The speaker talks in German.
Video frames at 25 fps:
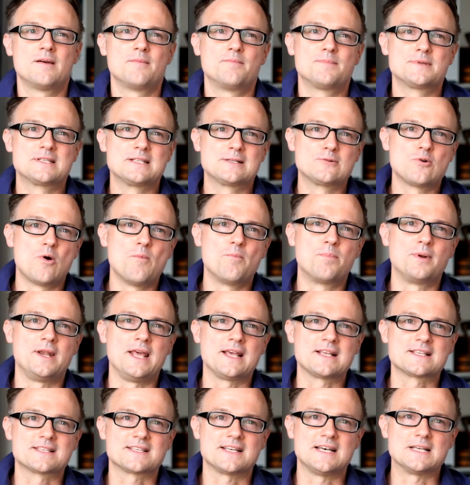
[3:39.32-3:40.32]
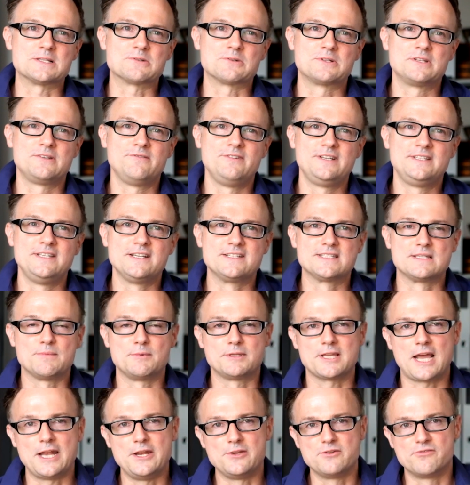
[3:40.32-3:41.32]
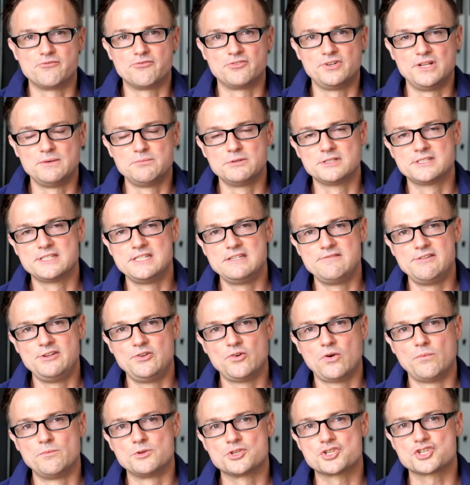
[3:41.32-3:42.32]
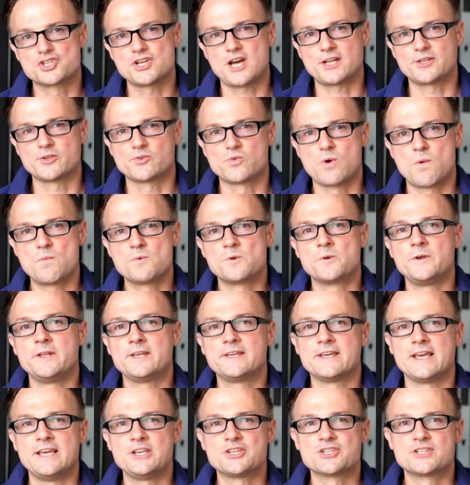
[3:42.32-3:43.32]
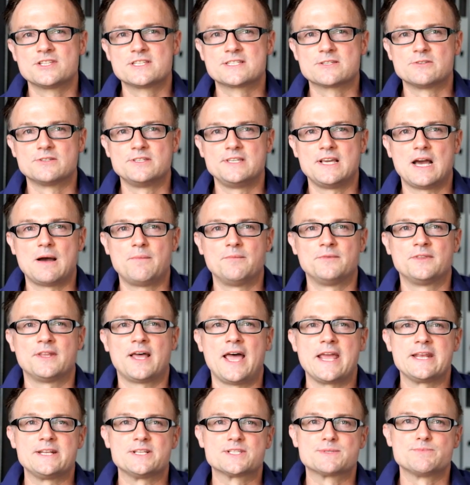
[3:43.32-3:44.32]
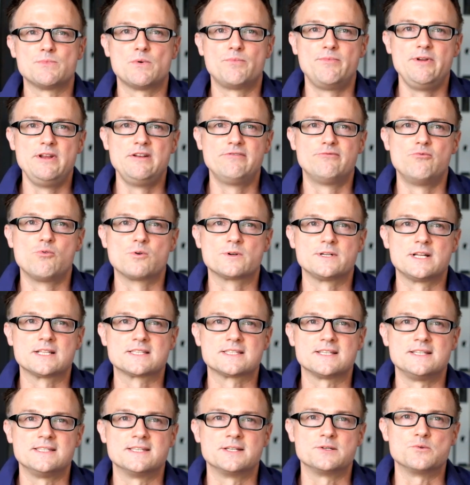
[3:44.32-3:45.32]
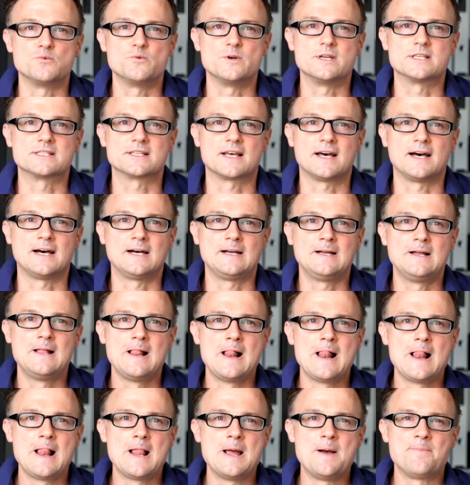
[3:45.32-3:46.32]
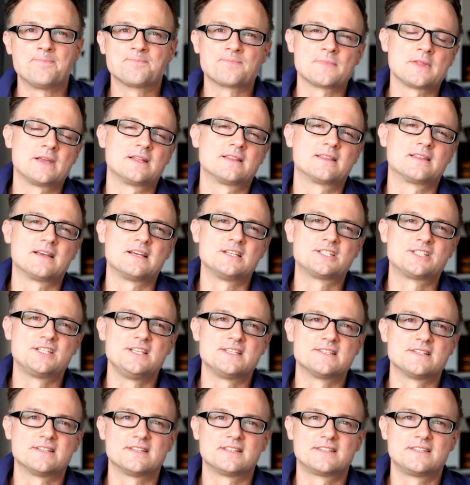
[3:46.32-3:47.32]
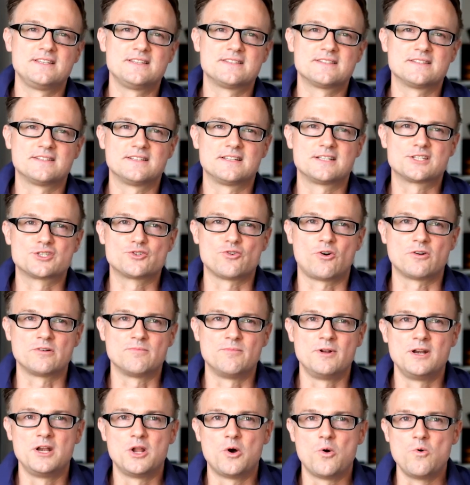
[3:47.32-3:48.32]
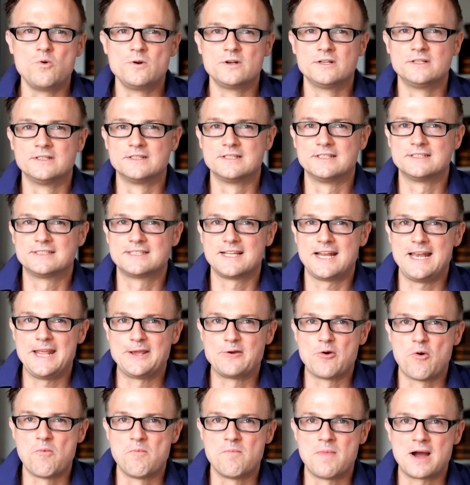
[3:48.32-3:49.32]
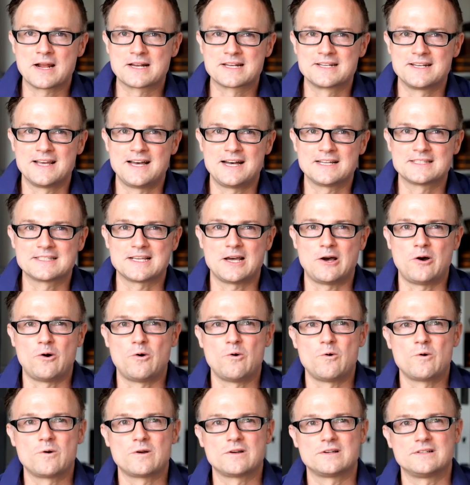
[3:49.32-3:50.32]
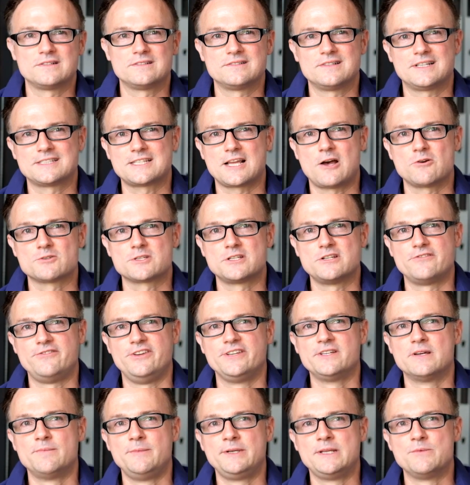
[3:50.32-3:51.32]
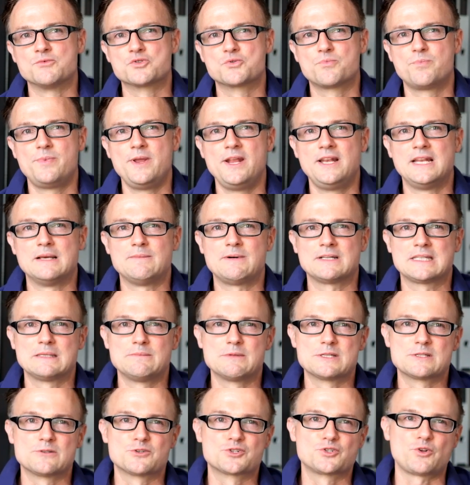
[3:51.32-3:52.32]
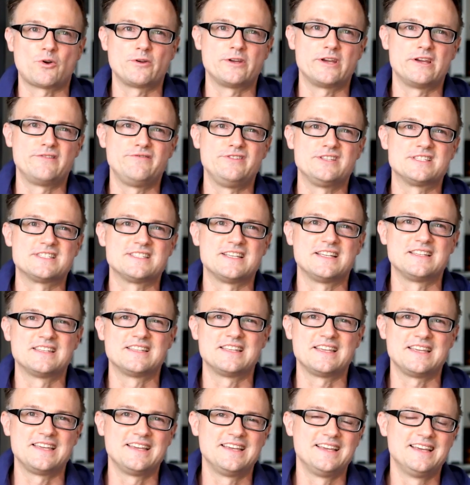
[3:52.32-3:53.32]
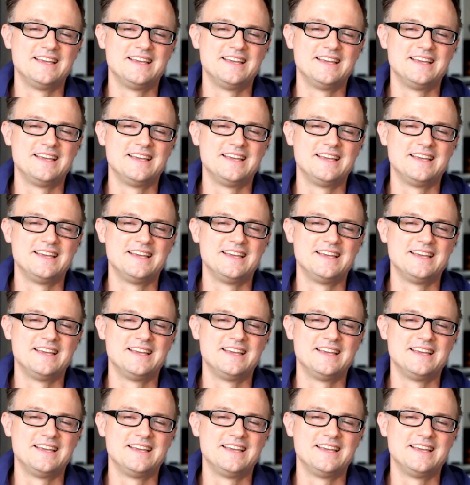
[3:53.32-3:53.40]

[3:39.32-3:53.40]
bisschen komplex. Also die wichtigste Beteiligung von Liberty wiederum ist Charter Communications und die haben ein eigenes Mobilfunknetz in den USA. Da ist dieser, dieser John Malone, der Telekom-Magnat, auch, äh, hat da auch seine Finger mit im Spiel. Er macht immer so steuereffiziente,